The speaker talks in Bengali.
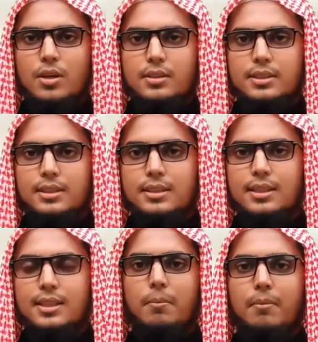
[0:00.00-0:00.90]
করার দিক
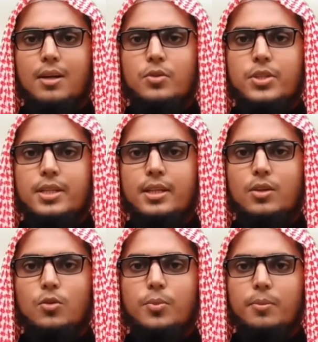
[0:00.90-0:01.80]
থেকে মানুষকে
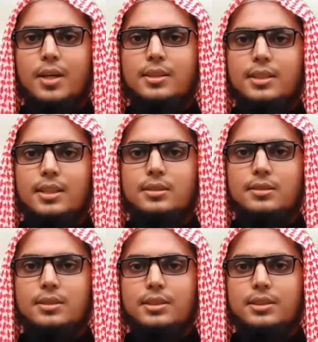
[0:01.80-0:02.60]
উপমা দিয়ে